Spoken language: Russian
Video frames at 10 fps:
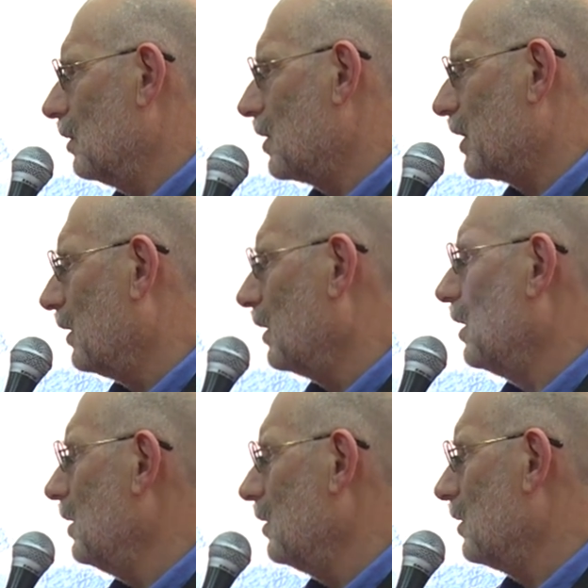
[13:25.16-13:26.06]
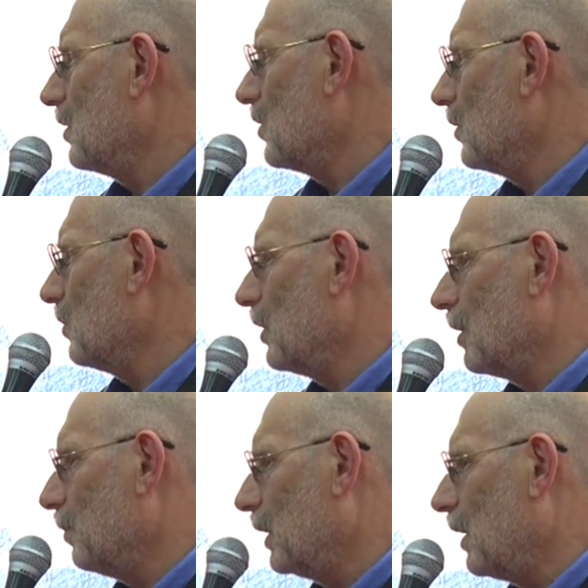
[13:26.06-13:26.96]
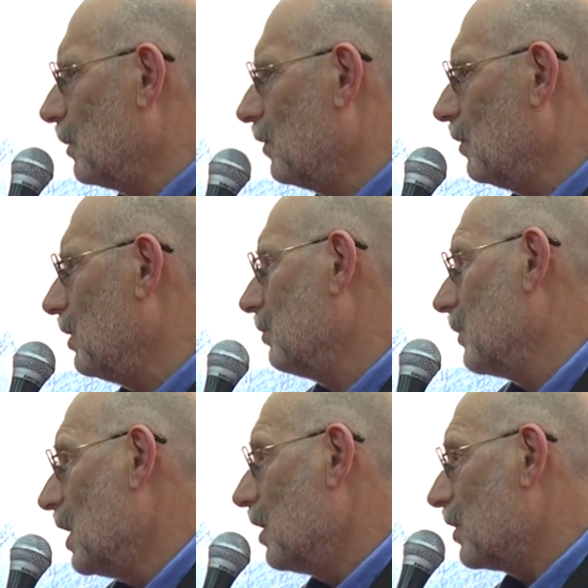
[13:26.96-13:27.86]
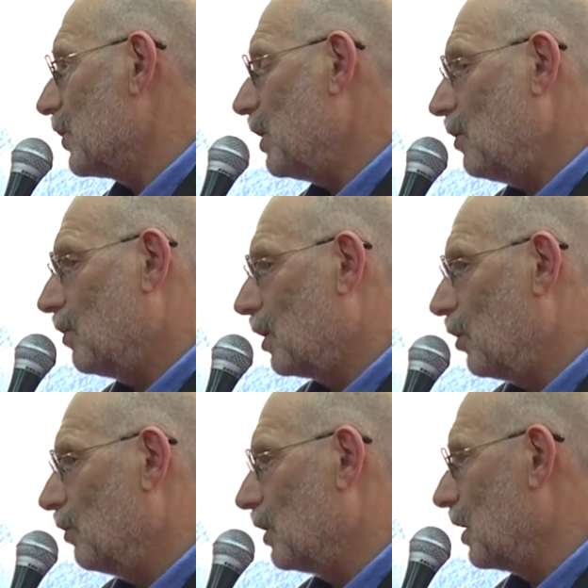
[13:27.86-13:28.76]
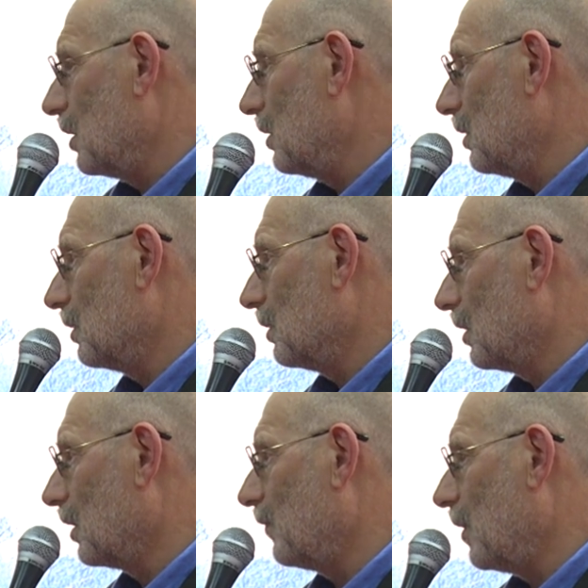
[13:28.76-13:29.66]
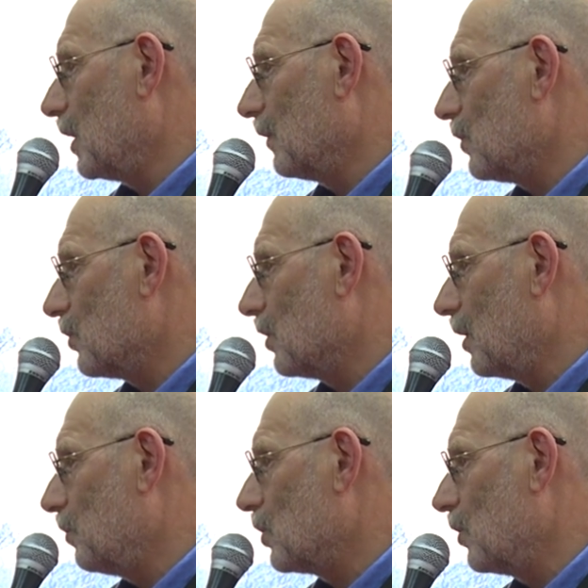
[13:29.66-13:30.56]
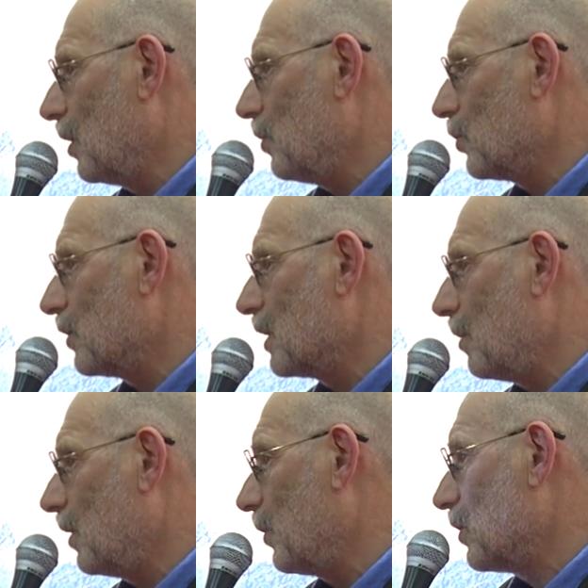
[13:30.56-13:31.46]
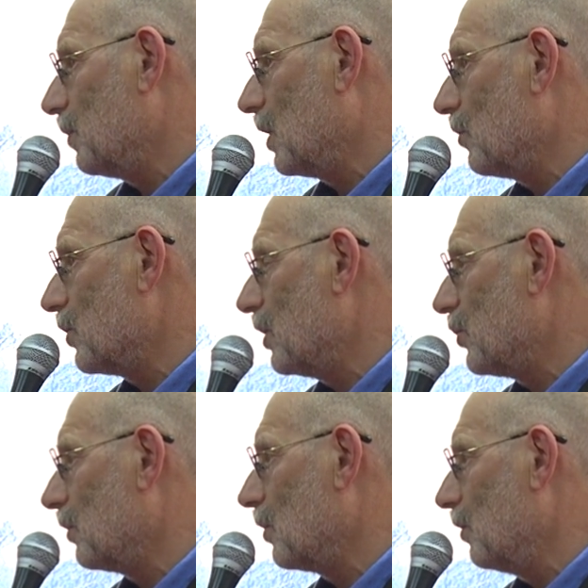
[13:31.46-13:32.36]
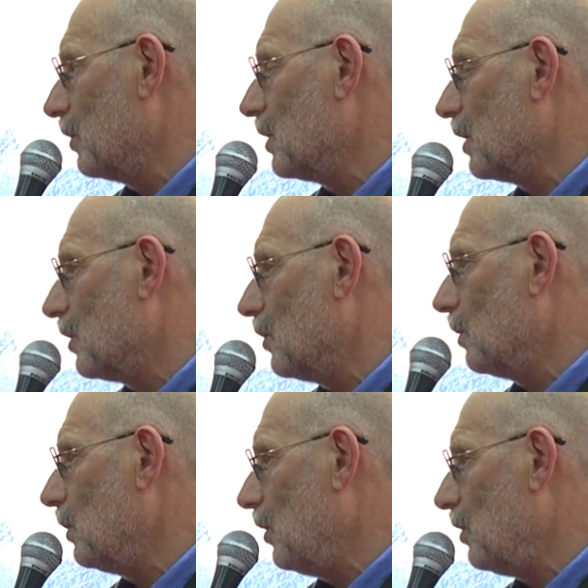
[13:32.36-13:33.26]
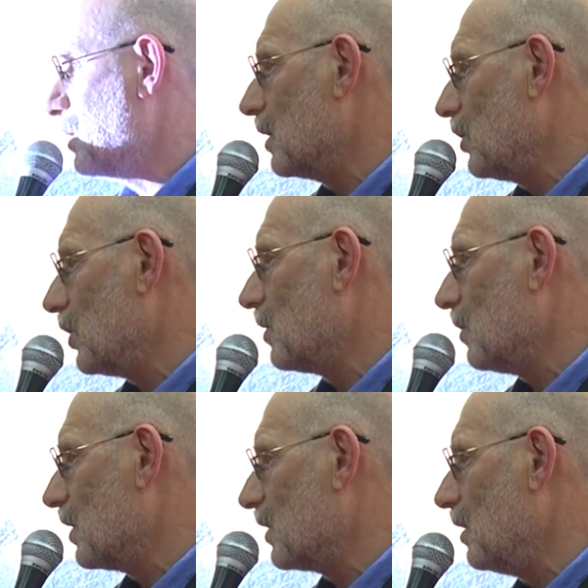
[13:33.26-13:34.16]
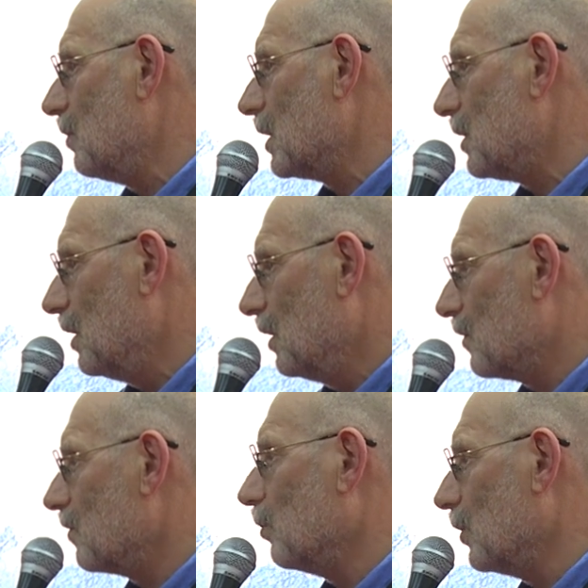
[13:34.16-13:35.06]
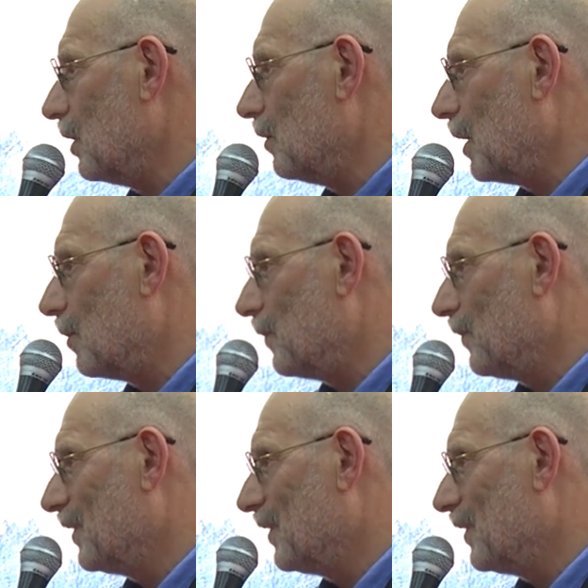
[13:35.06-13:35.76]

скандал, что-нибудь там потребовал бы. К сожалению, такой вот я графоман. Все, что я пишу, я пишу сам, а просто потому, что я ничего другого делать не умею и не знаю, чем себя занимать в свободное время.